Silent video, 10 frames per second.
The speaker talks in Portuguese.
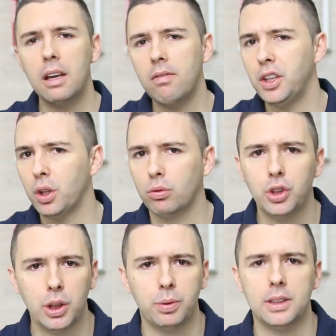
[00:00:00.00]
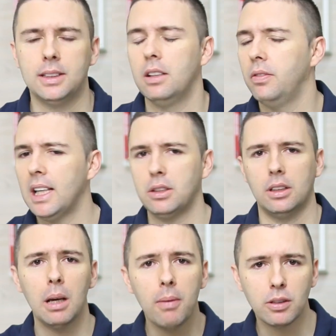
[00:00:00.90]
quem vende algum tipo de serviço,
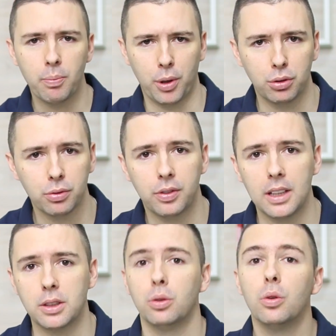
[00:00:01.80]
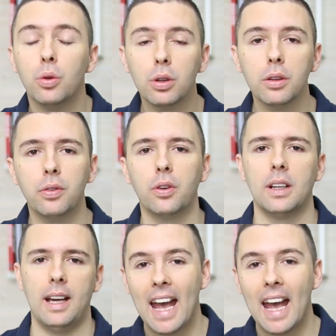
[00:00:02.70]
até mesmo produto físico, o que for.